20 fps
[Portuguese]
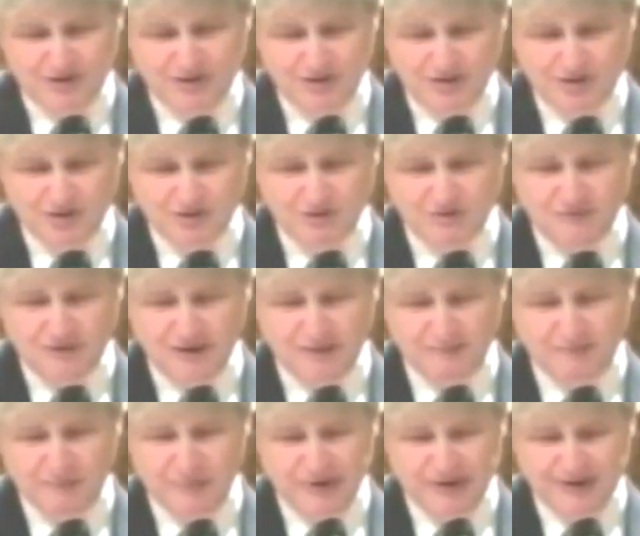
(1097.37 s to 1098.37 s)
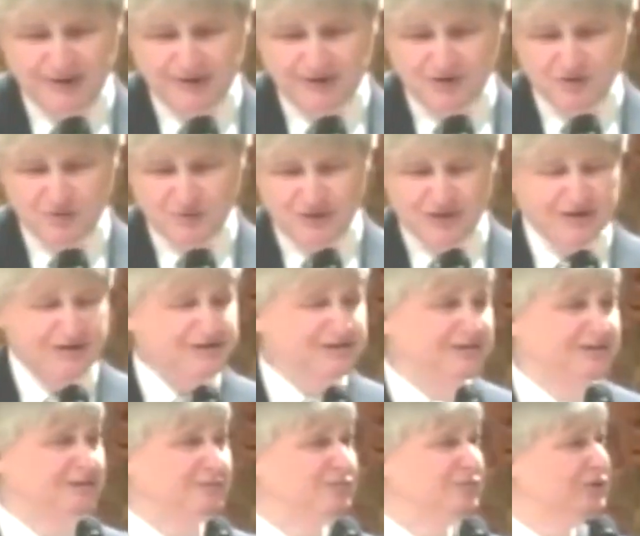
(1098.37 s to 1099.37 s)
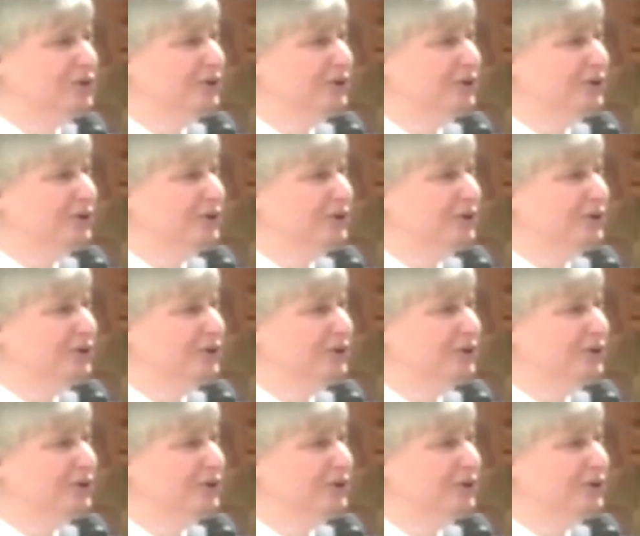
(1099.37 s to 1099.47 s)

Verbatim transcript: que isso não é apenas uma questão